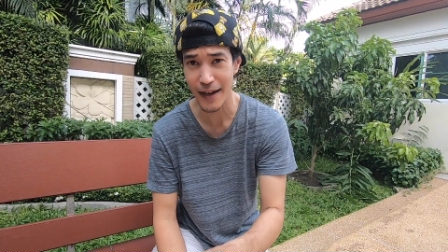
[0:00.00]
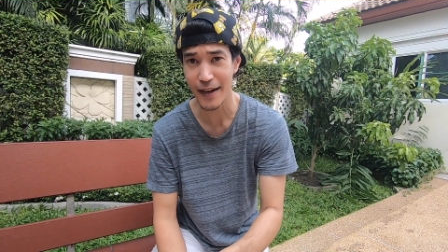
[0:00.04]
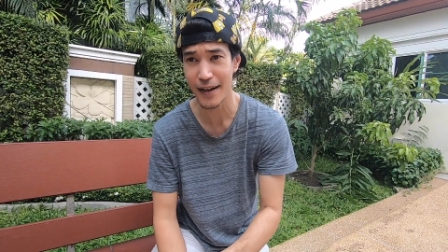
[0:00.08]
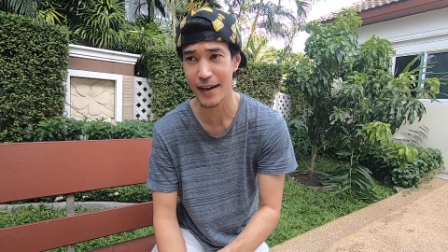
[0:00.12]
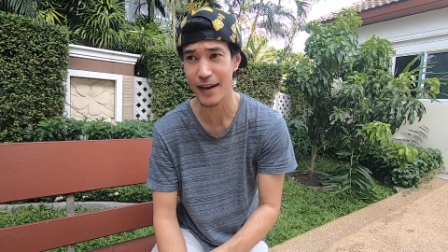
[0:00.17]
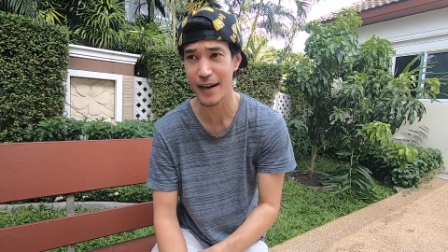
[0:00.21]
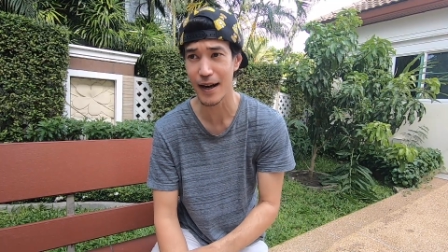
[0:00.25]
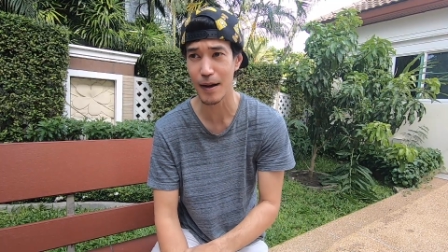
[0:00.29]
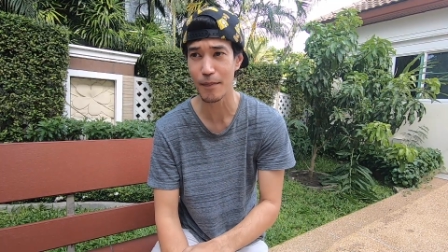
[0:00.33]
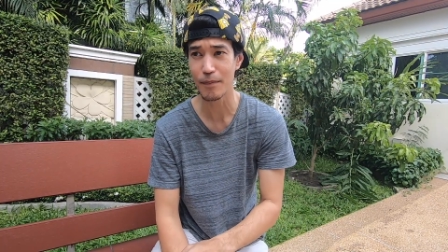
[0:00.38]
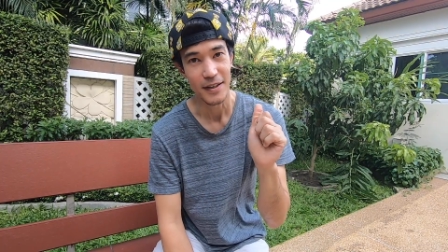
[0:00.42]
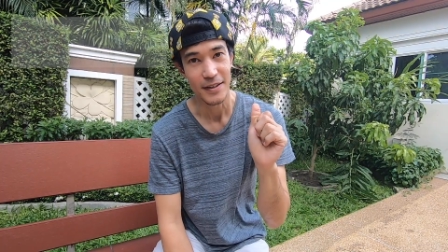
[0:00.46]
นะ
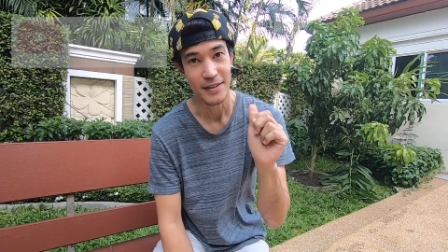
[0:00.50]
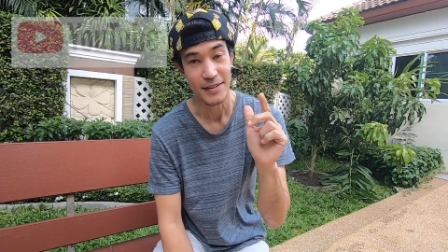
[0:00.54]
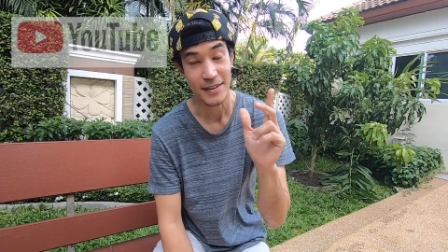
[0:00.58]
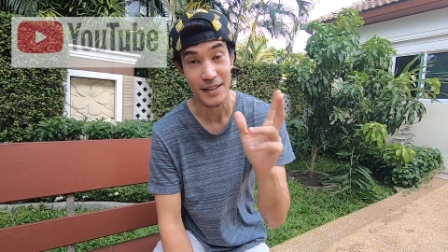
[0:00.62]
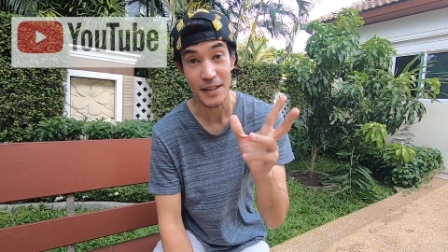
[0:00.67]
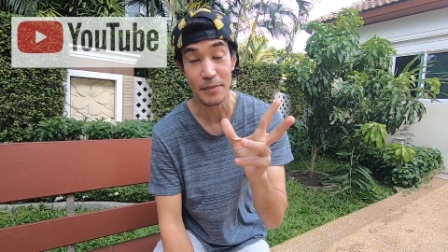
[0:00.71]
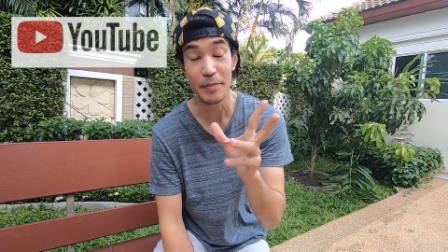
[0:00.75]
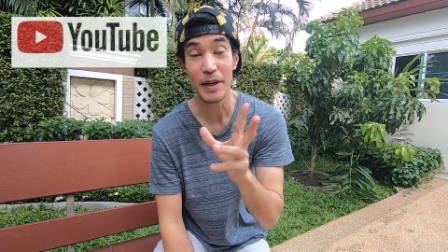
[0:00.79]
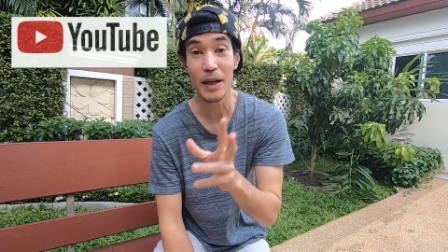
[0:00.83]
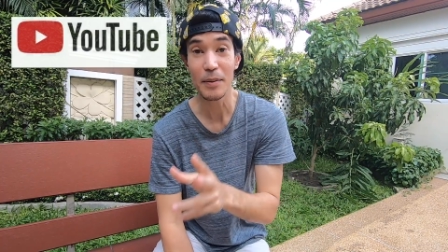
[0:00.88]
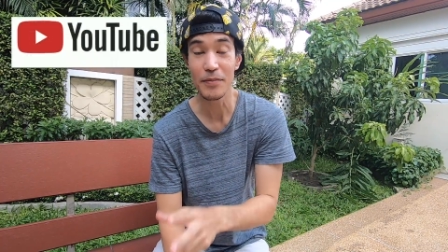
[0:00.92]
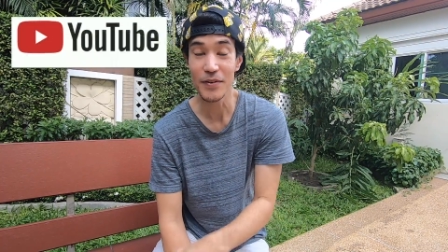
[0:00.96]
ครับซึ่ง
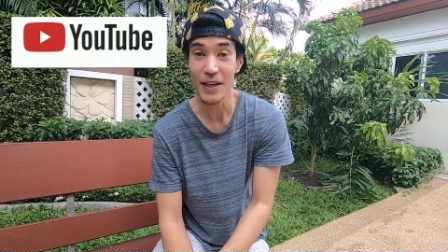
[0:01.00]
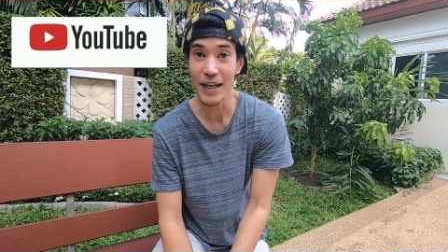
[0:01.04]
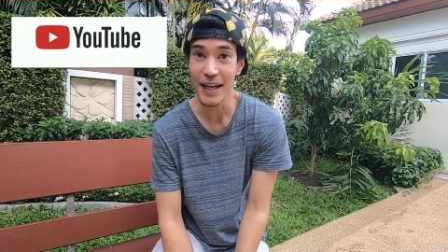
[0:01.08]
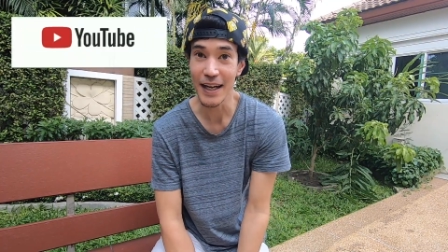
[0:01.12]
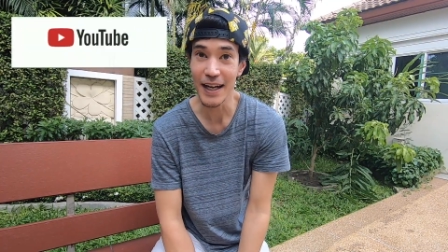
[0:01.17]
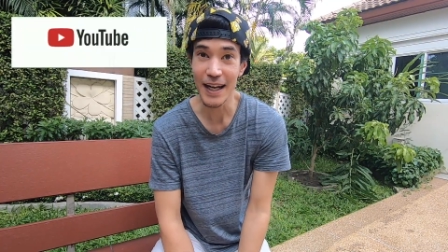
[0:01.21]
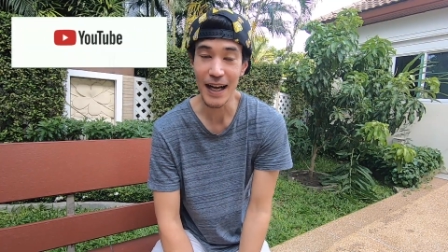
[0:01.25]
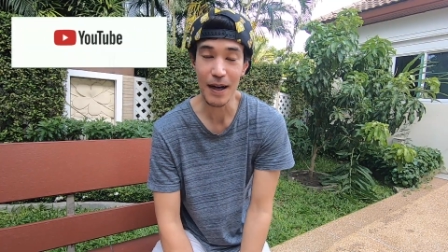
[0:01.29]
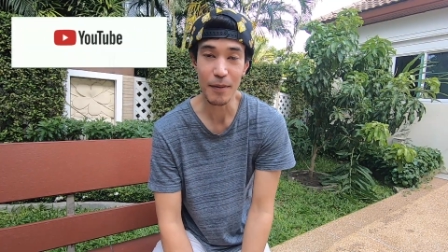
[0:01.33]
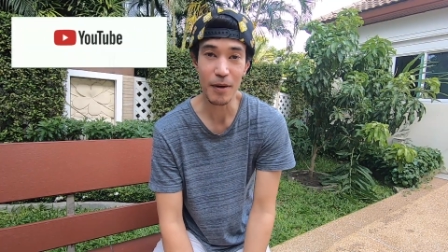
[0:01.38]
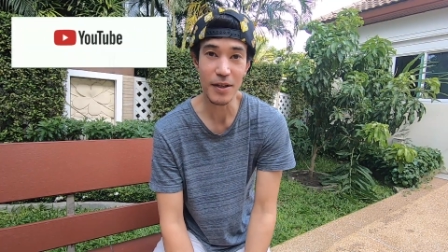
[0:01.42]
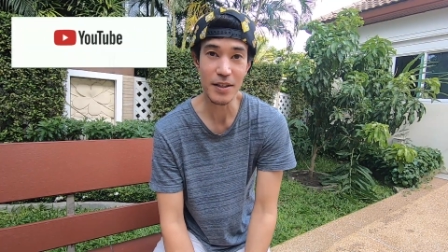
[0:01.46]
BMC นี้
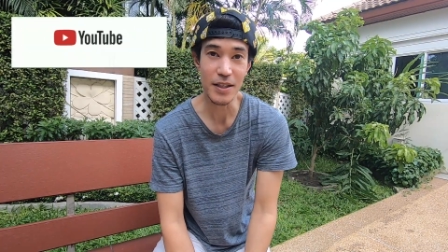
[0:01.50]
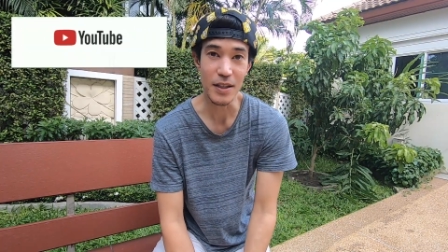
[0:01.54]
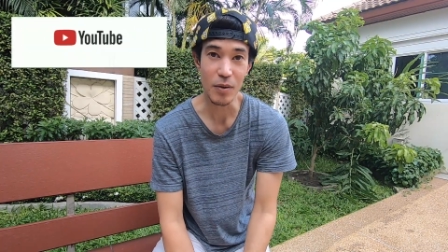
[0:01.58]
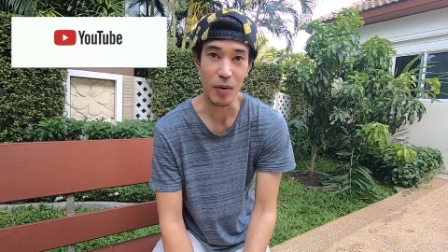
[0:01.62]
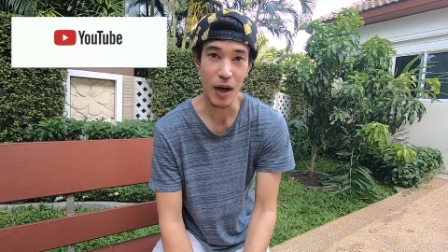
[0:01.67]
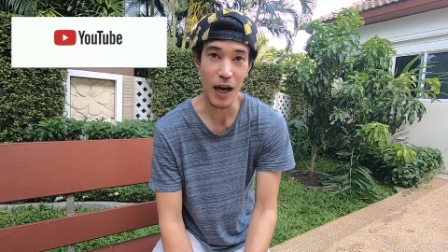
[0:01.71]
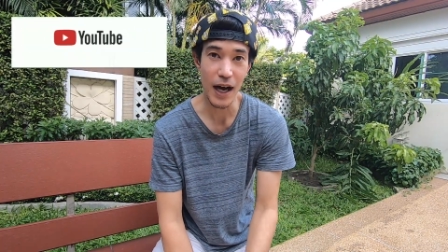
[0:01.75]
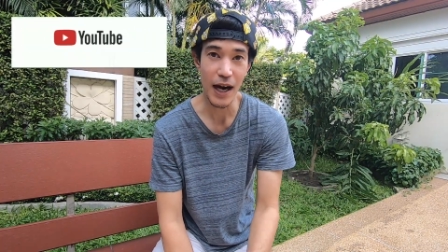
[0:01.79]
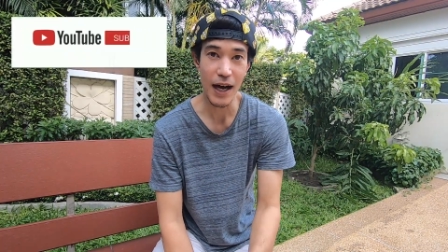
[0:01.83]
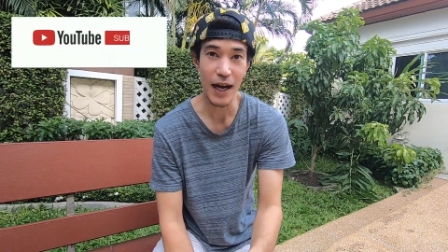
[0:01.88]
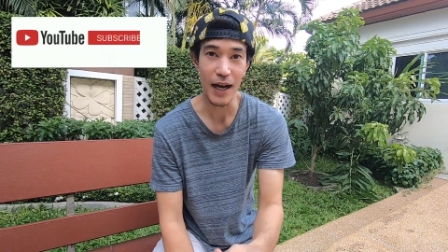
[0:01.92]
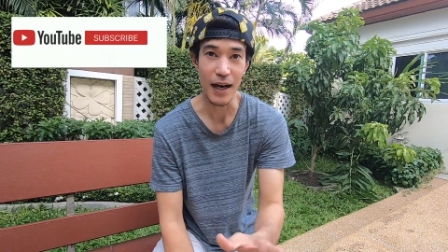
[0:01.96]
ครับก็ถือ
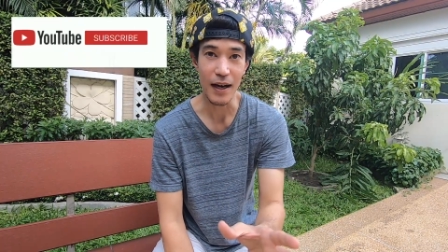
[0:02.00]
ว่า